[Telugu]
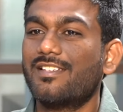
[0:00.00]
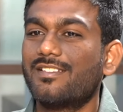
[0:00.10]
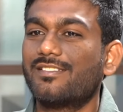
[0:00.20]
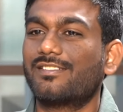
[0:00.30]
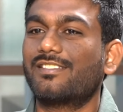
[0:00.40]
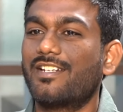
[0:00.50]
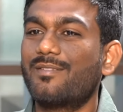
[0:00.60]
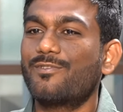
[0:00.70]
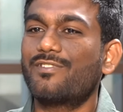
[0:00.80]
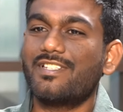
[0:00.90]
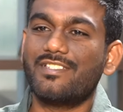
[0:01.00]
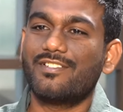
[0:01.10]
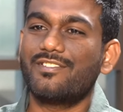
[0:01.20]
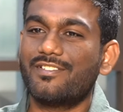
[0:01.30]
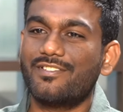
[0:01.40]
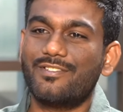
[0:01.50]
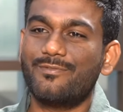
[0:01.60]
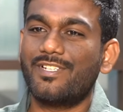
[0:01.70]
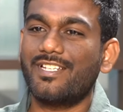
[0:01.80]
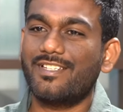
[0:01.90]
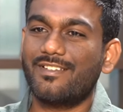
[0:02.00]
ఓకే రెడ్ బ్లూ గ్రీన్ జీరో జీరో జీరో ఉంటే